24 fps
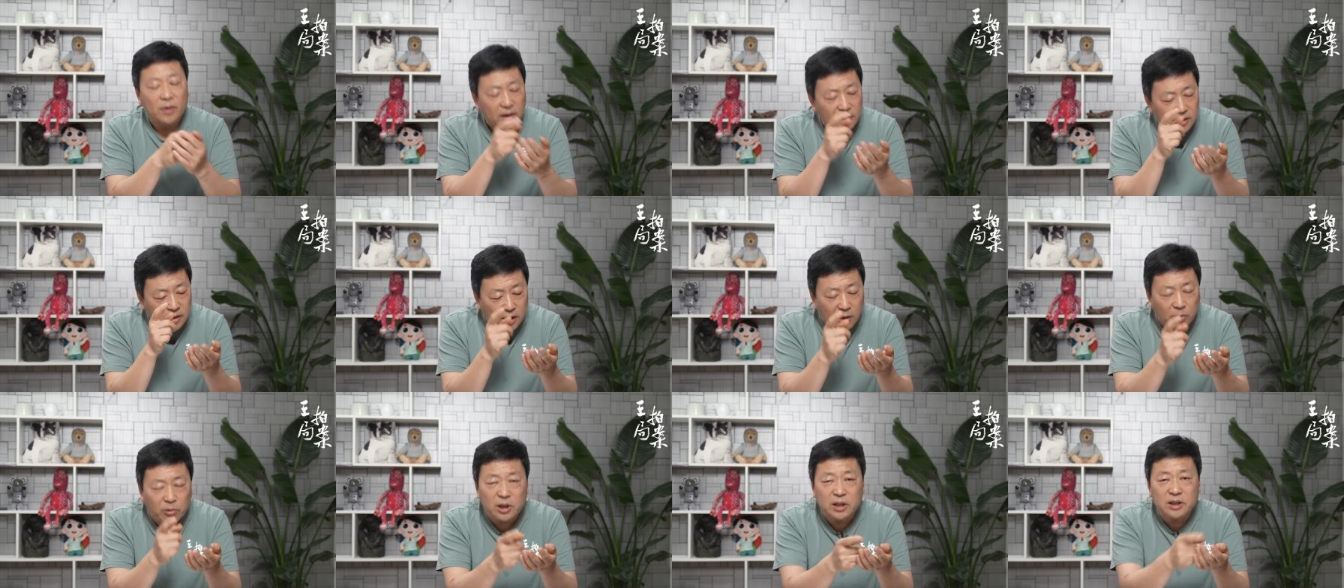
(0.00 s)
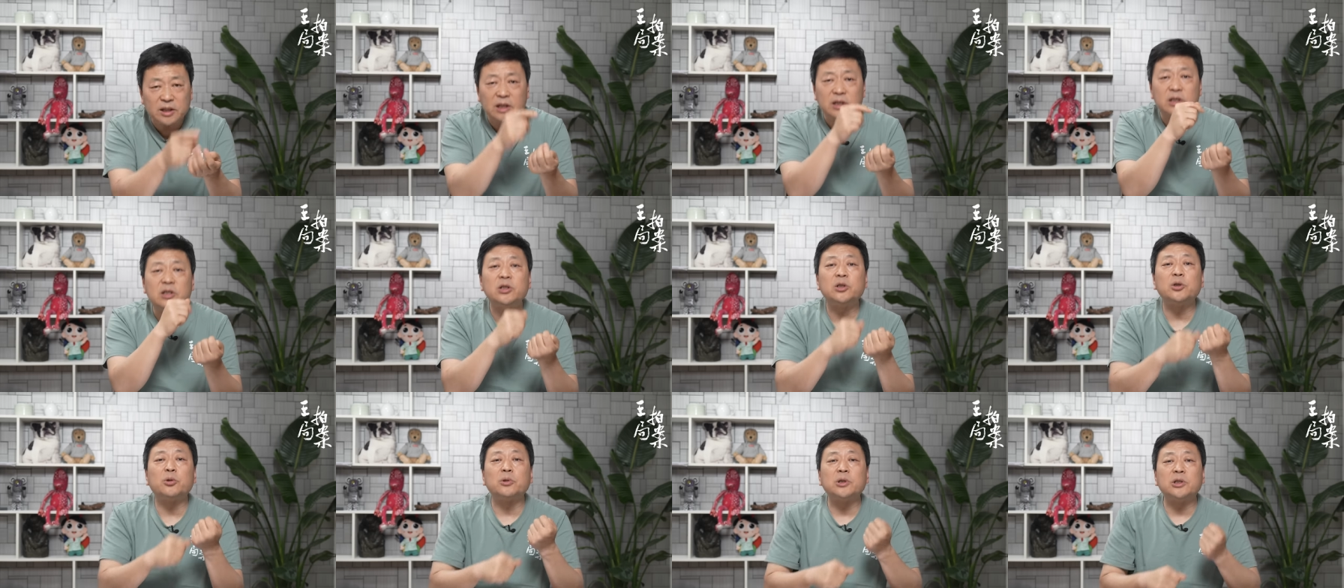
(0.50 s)
也会吟
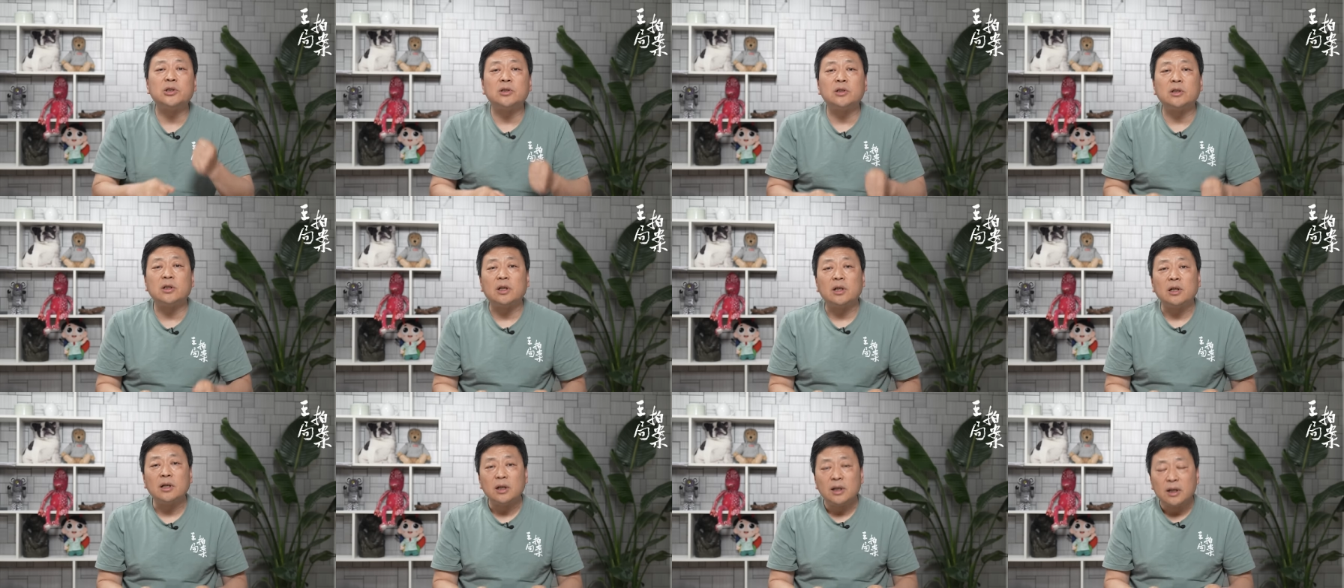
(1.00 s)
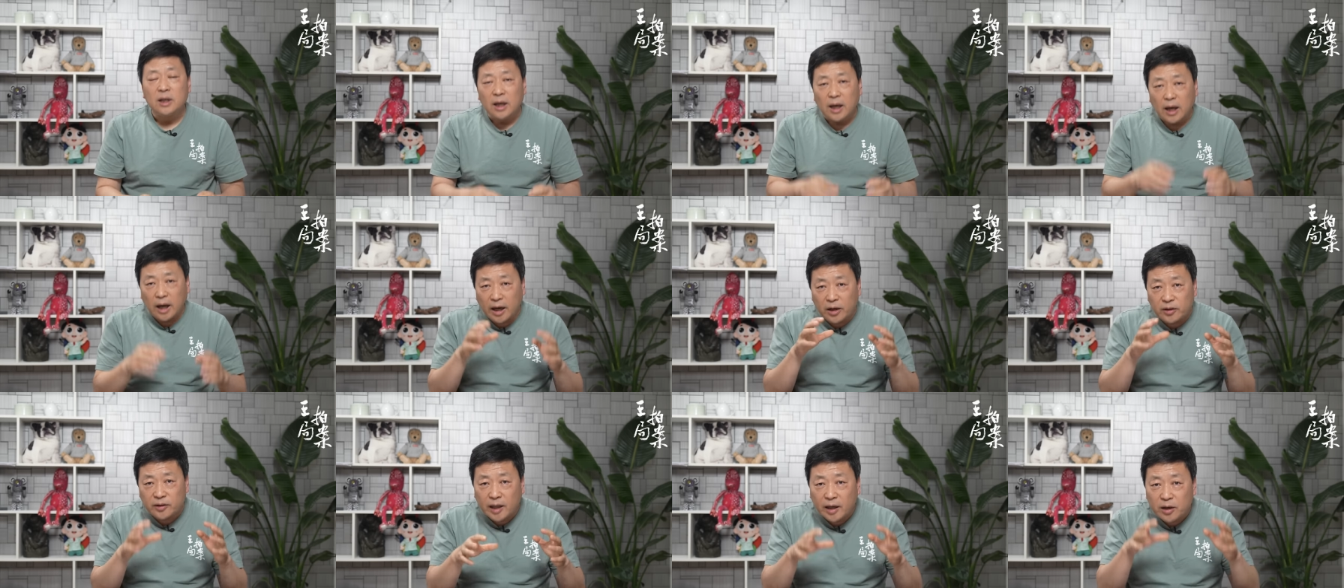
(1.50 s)
几首诗，
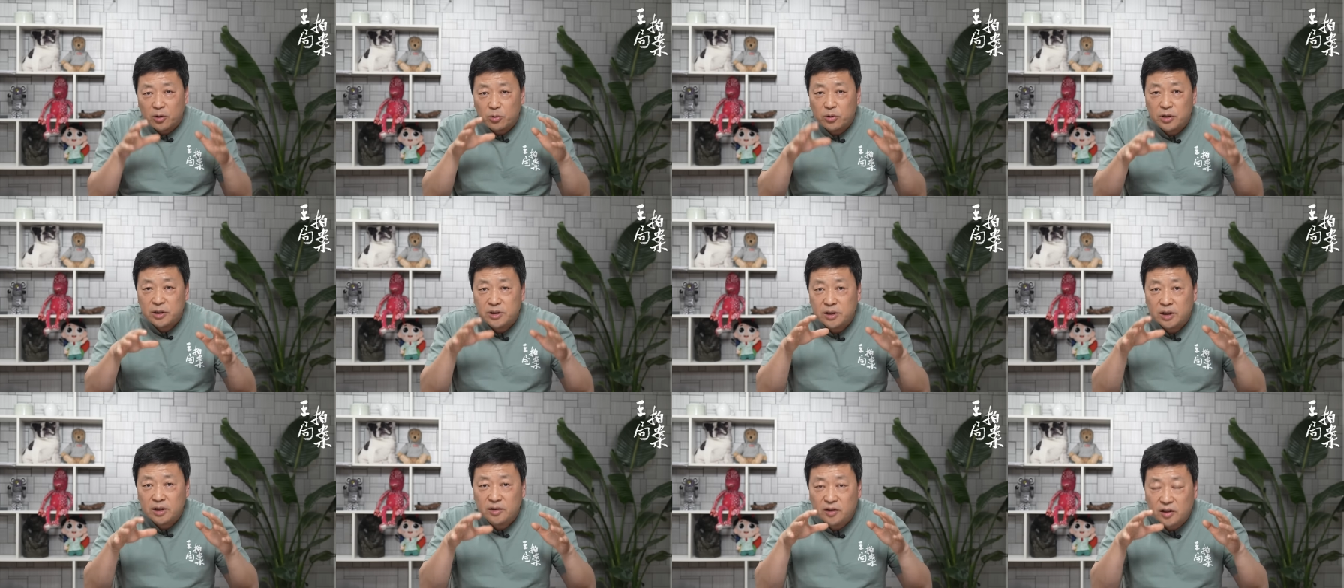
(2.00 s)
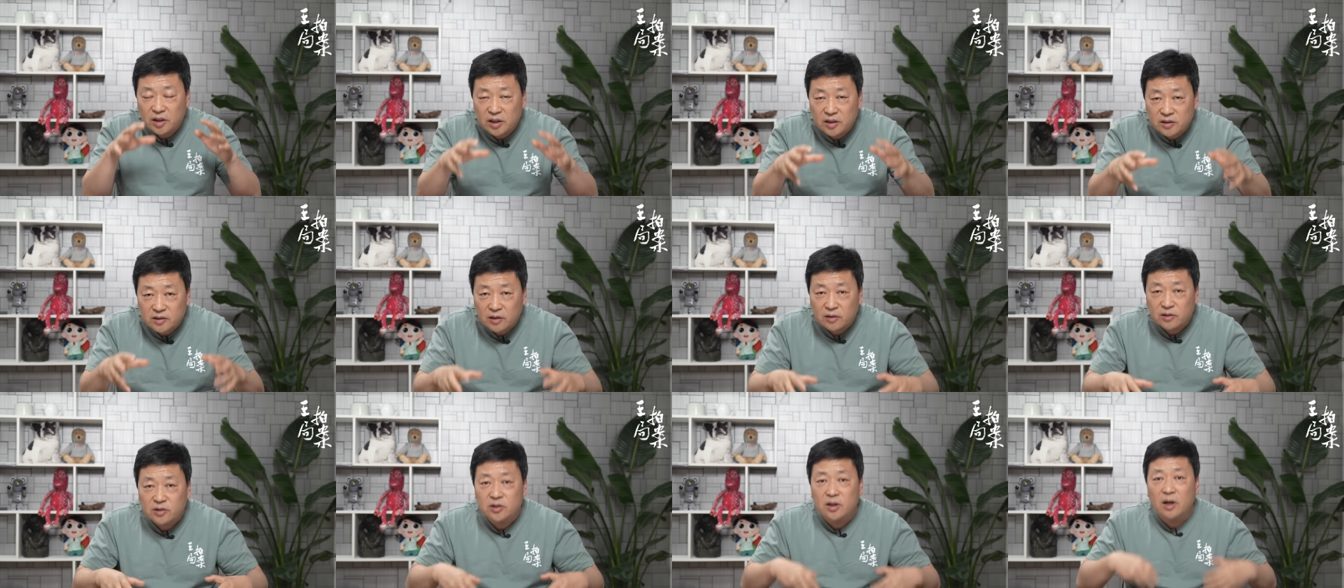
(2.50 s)
还带有一些底
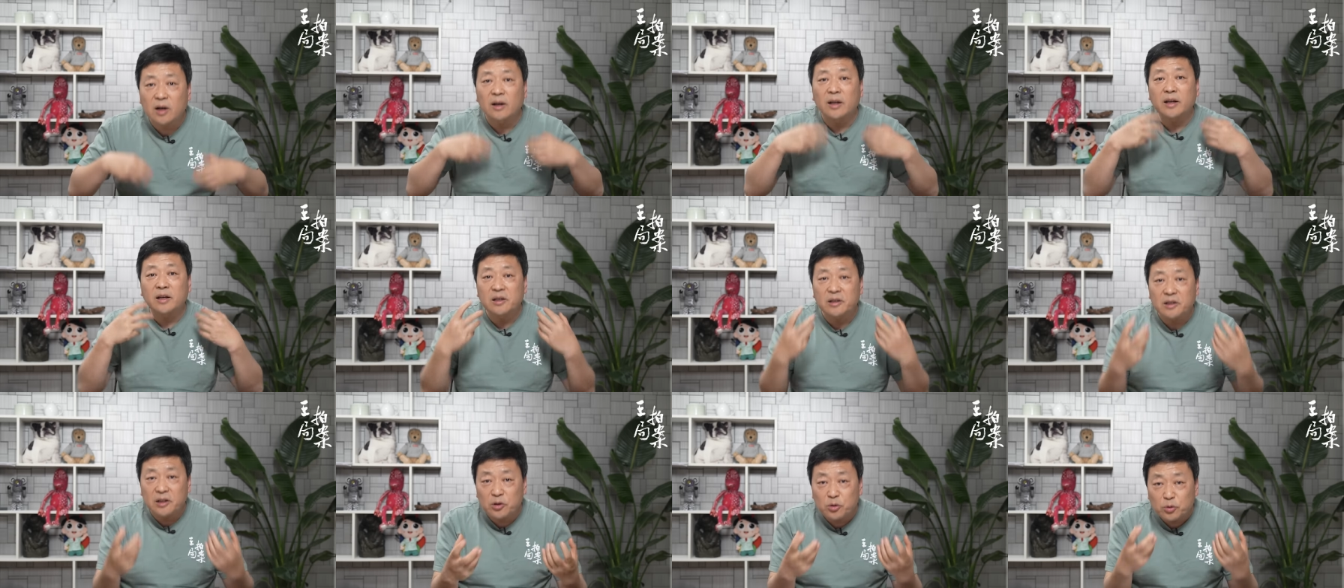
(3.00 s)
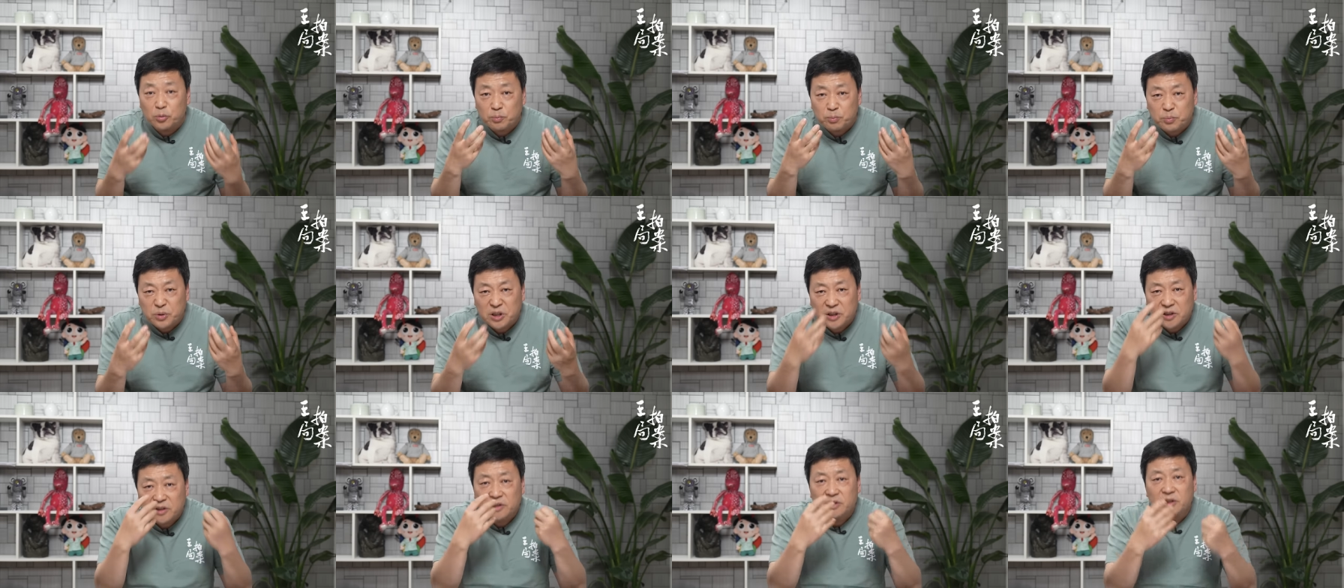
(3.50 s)
层上来的那种
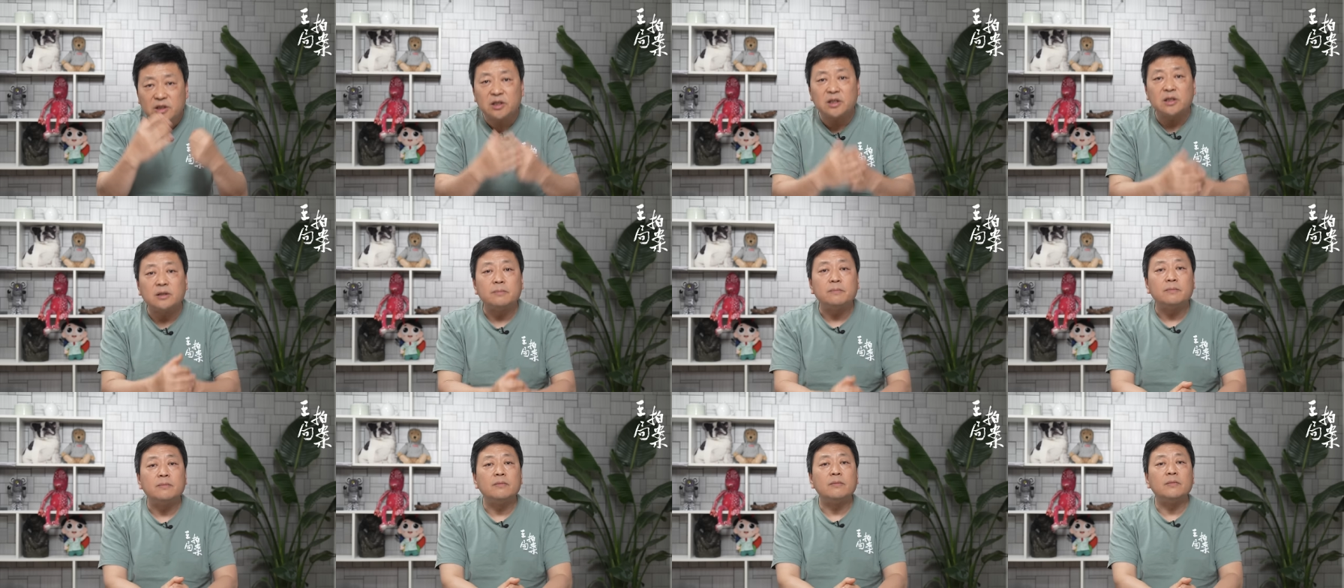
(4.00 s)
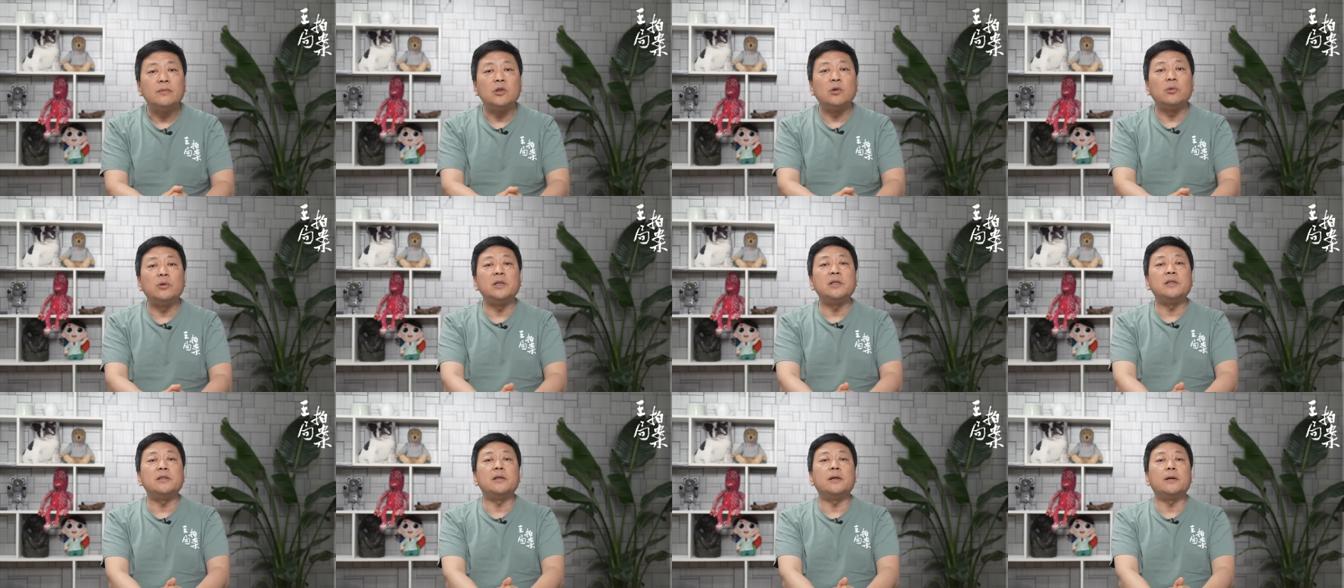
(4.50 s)
脾气，有
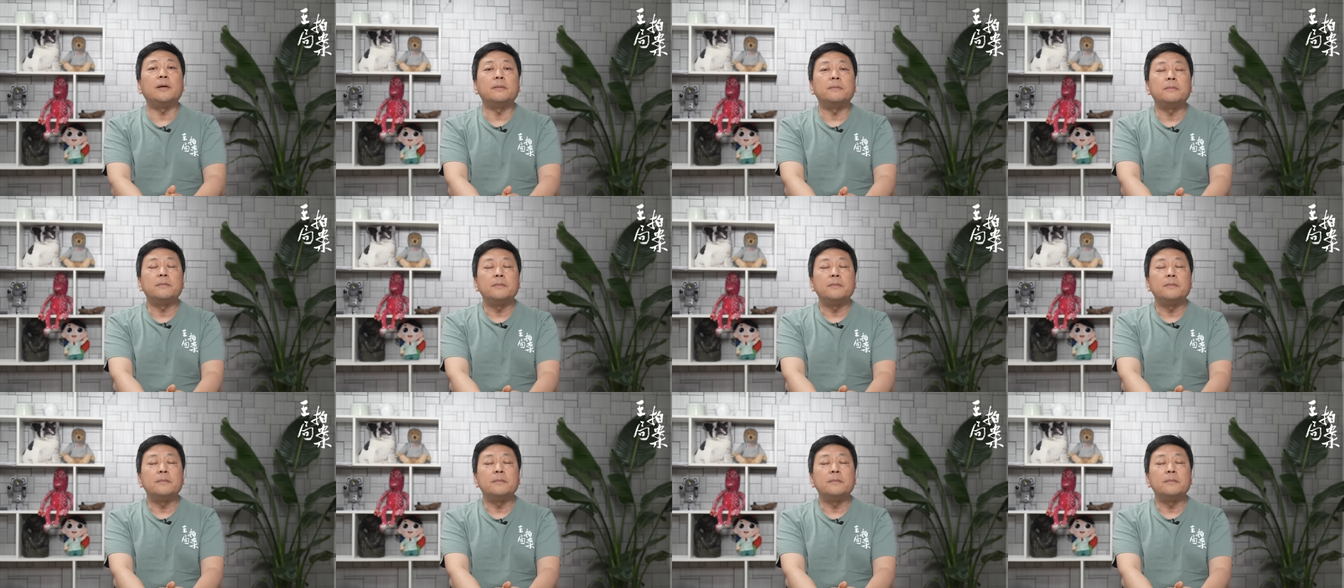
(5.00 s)
一些。